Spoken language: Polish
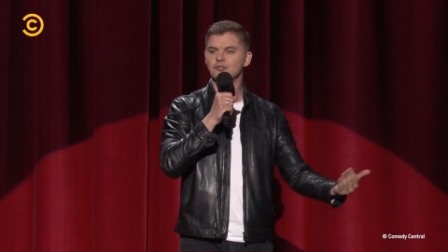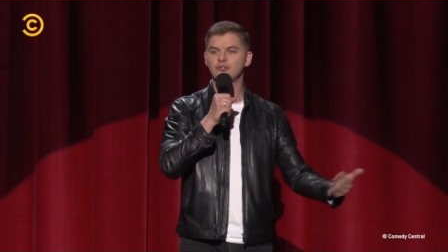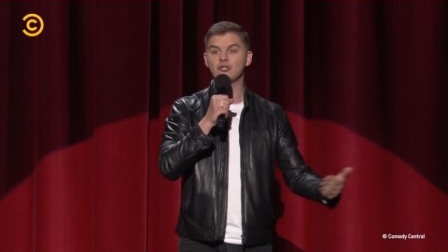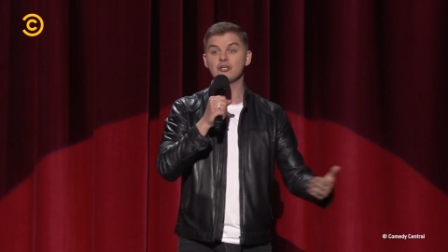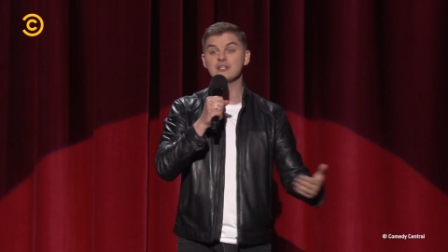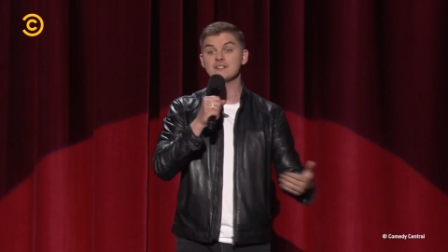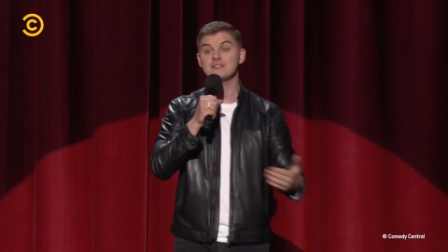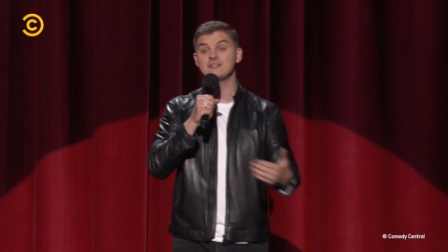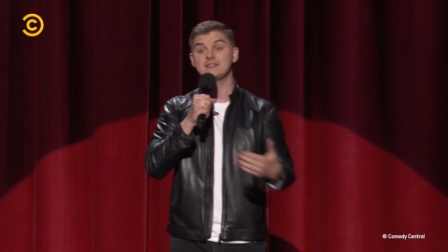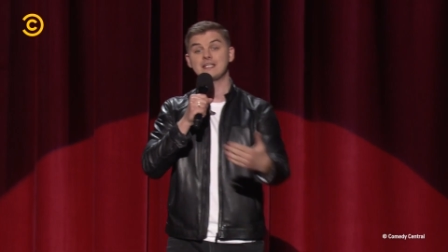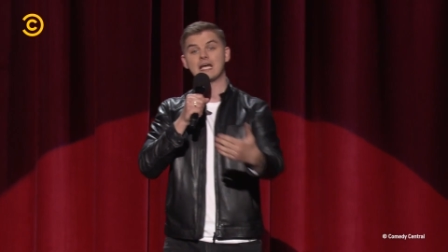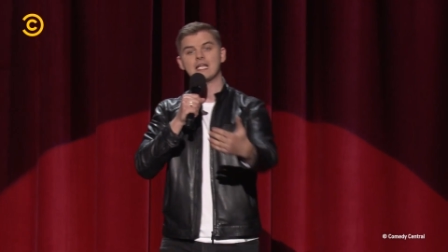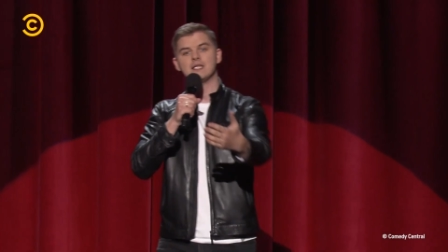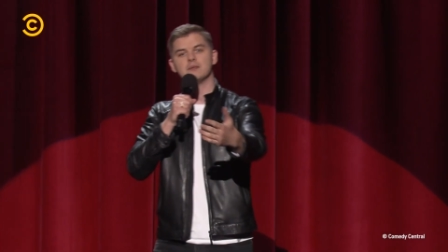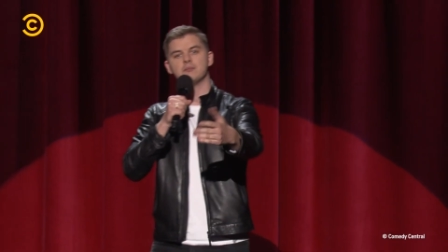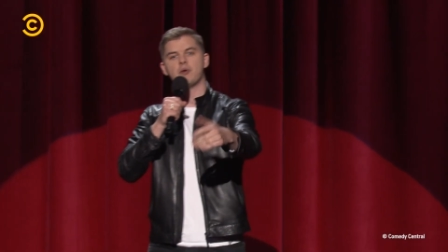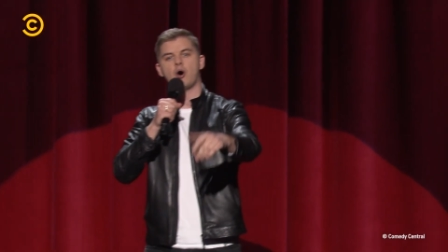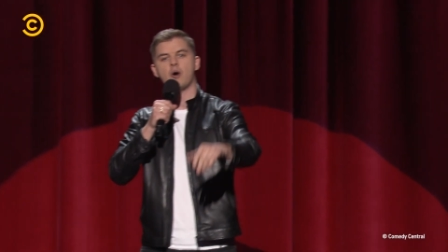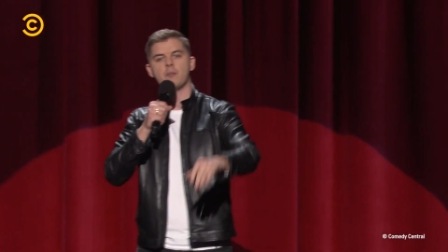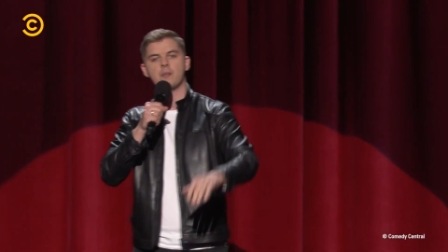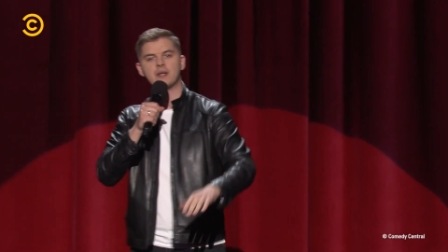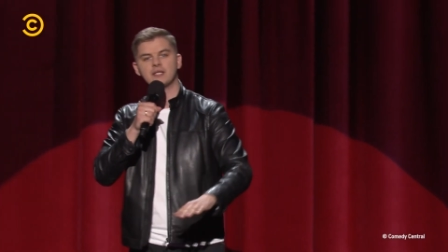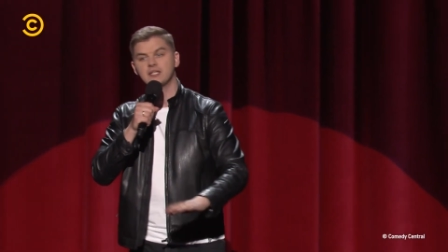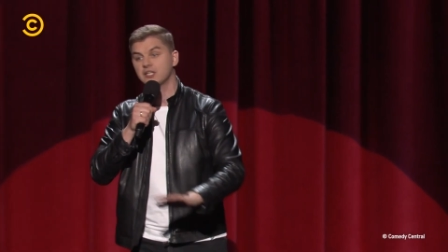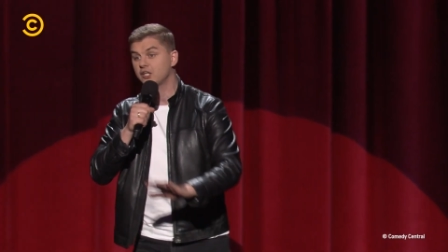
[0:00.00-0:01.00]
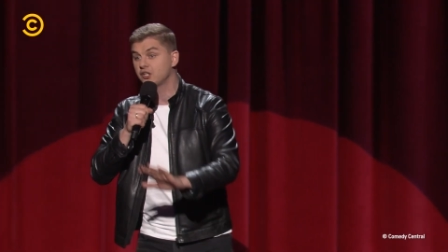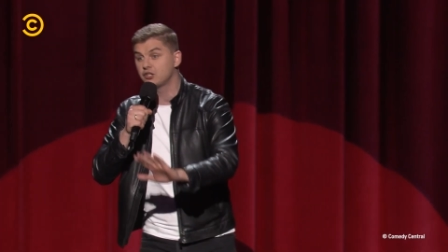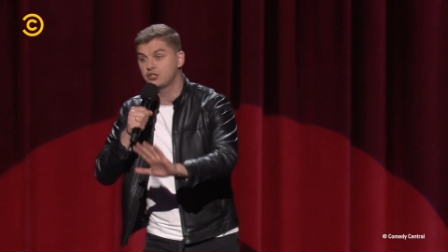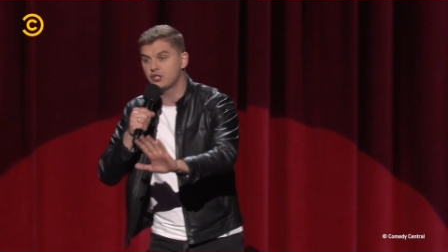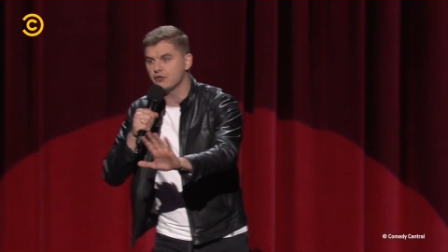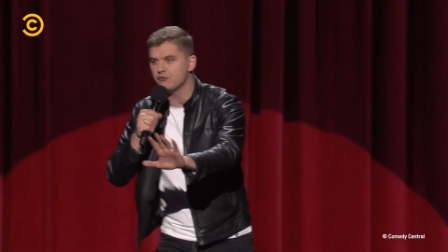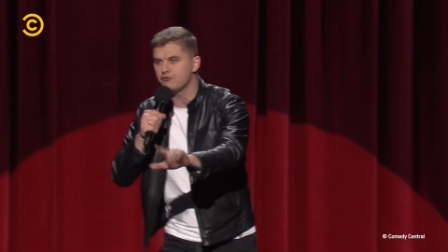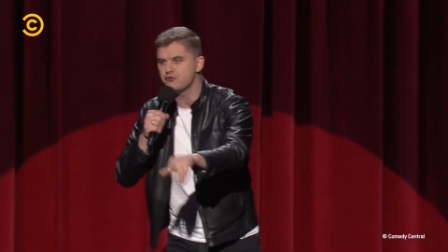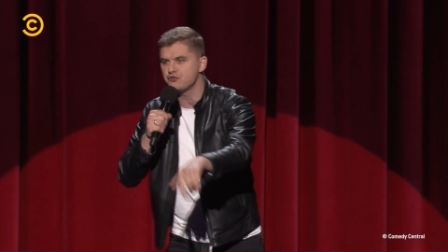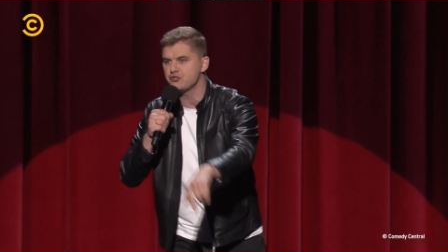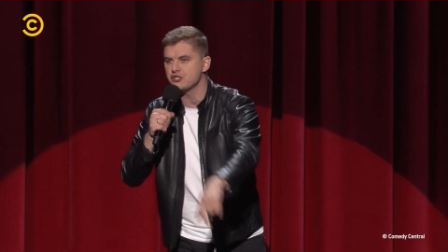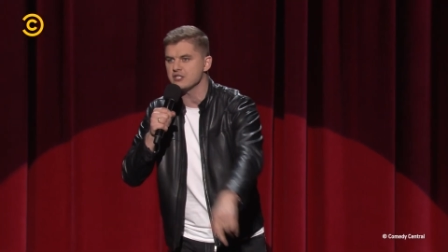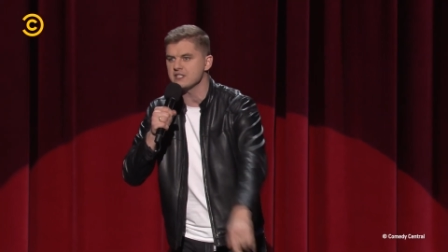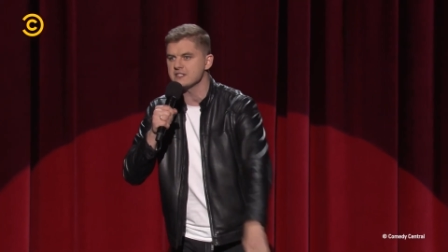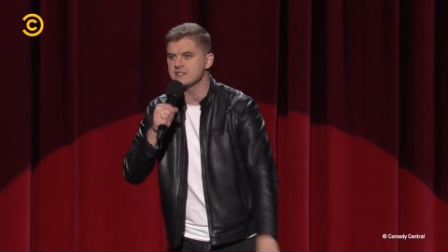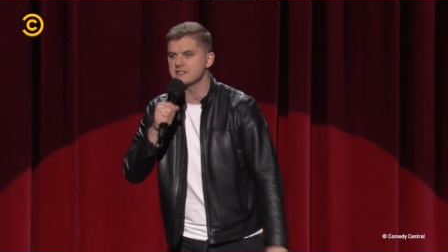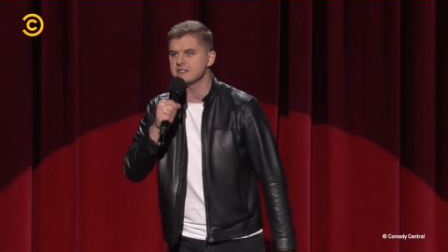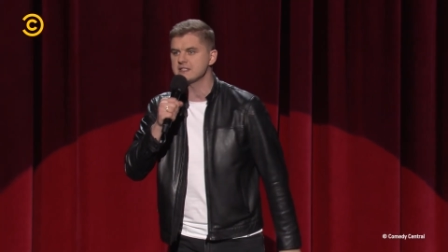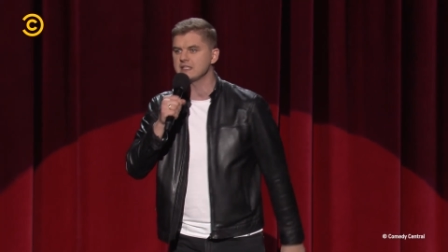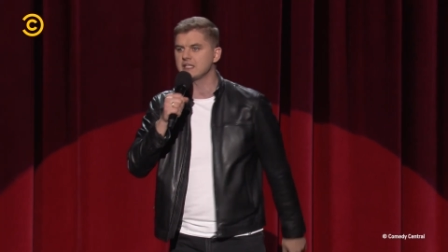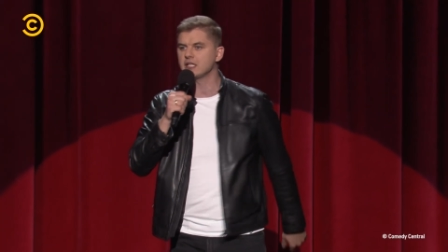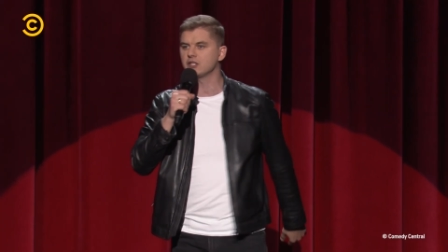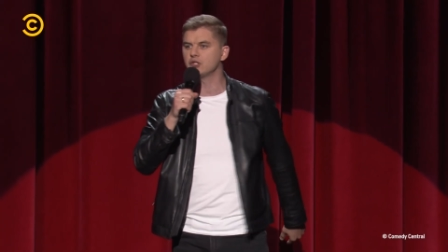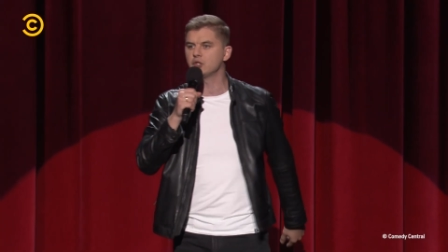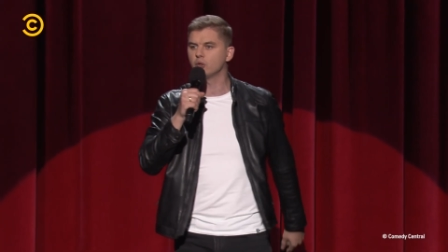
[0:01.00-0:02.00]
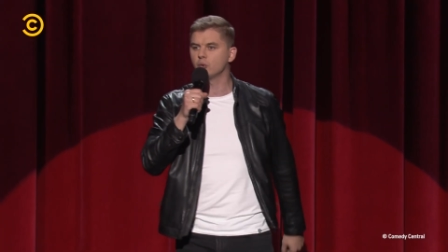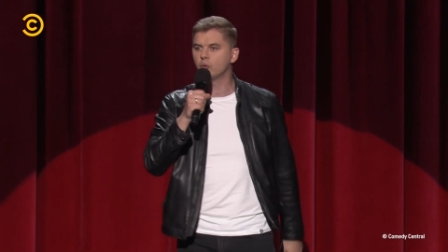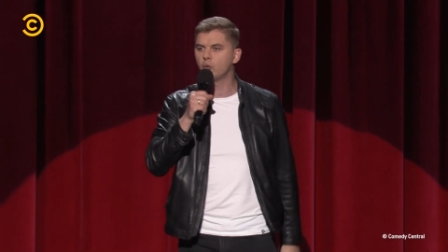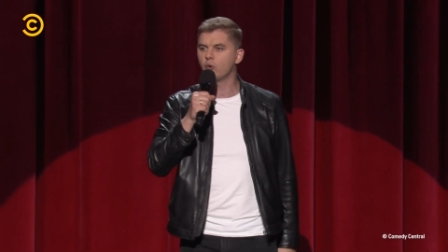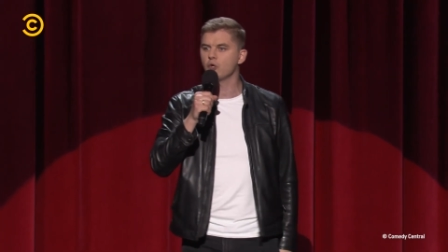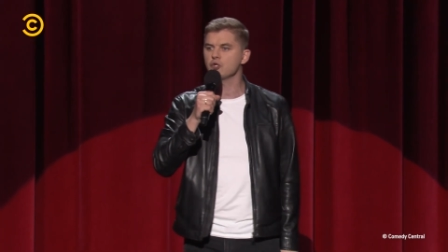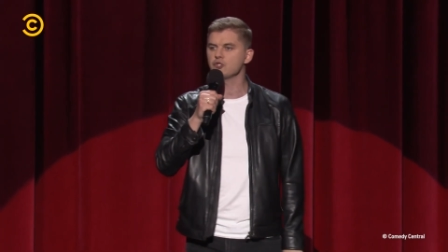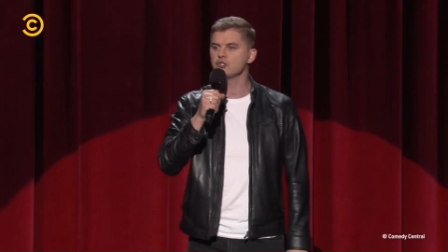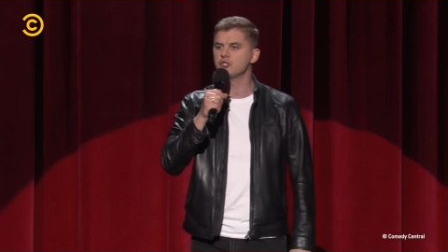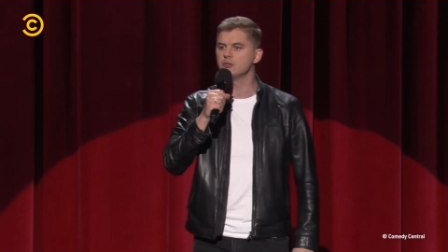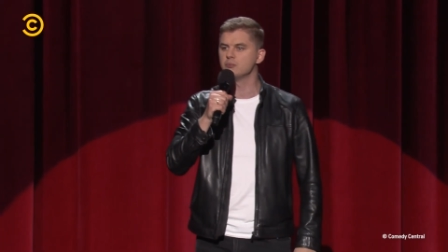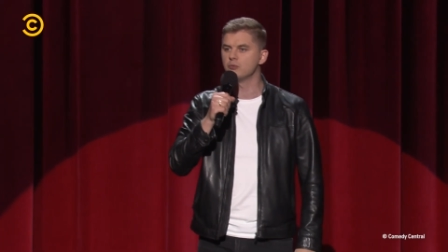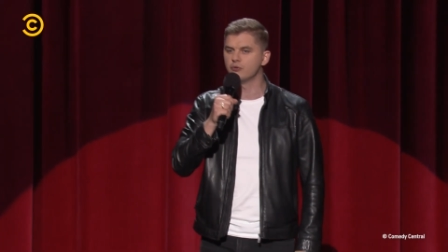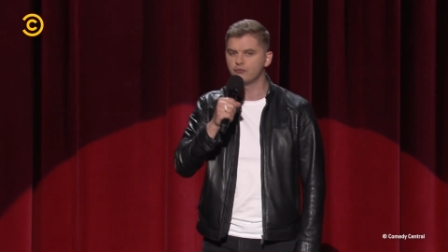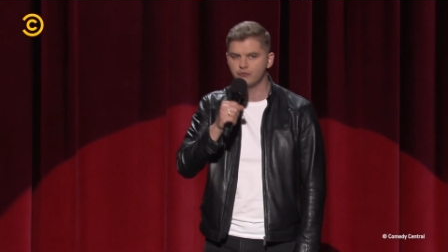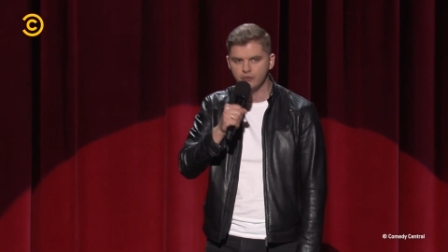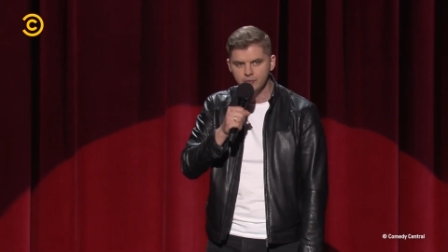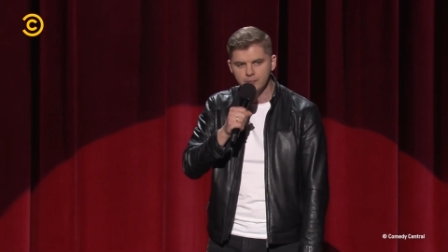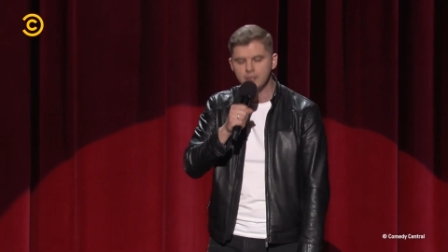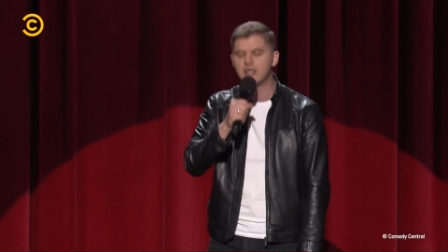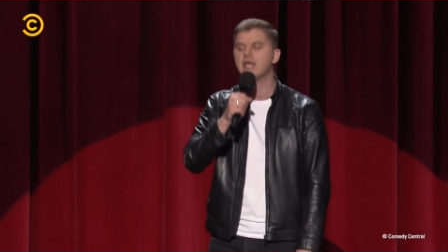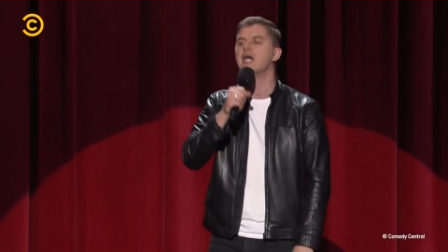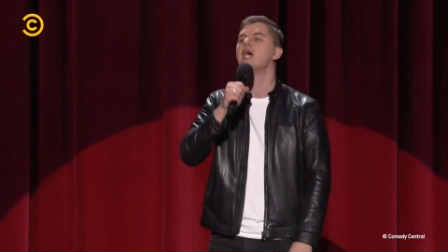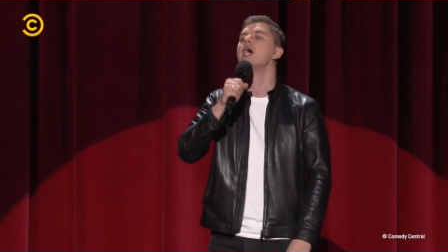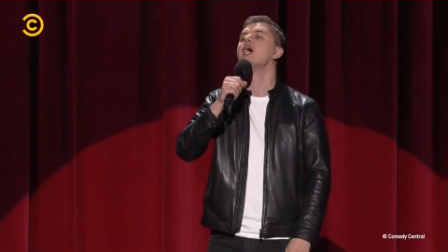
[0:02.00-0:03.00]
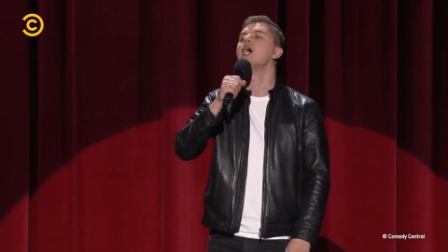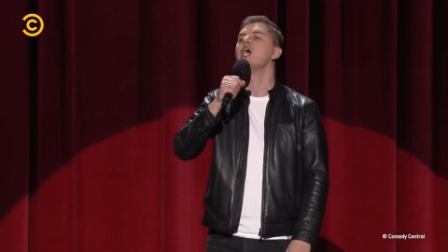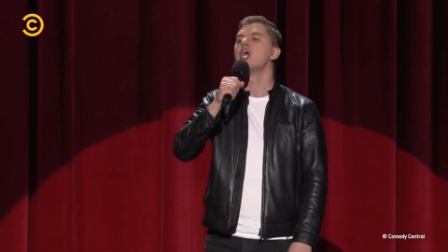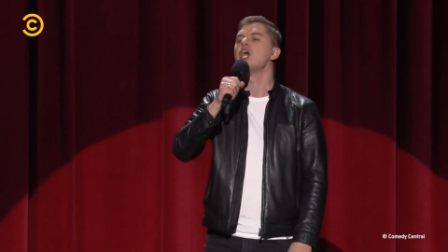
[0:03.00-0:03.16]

To jest ten moment, gdy wszyscy jednogłośnie mówimy